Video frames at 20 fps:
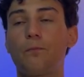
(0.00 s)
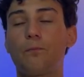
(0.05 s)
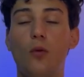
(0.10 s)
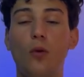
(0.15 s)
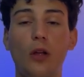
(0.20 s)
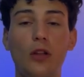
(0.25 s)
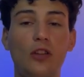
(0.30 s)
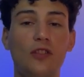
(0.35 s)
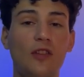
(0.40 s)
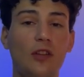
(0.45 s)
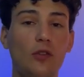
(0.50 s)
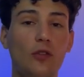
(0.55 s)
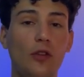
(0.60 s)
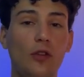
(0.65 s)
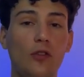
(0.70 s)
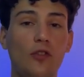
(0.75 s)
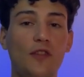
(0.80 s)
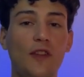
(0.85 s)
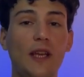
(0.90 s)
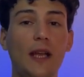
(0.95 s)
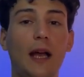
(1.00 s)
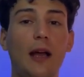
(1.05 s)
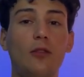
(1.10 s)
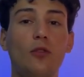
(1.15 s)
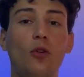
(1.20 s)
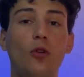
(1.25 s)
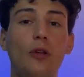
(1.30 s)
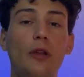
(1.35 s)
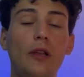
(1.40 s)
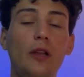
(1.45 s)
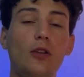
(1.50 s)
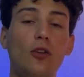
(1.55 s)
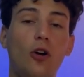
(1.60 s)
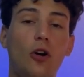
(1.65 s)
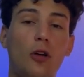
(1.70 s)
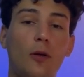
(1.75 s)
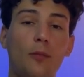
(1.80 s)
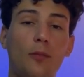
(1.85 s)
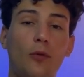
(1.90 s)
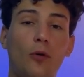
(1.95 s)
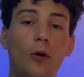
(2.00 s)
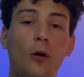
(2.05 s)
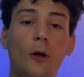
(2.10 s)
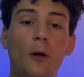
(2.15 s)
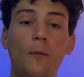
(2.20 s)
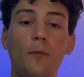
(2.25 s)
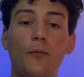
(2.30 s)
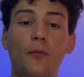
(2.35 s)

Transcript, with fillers: quando è stato diagnosticato il corpo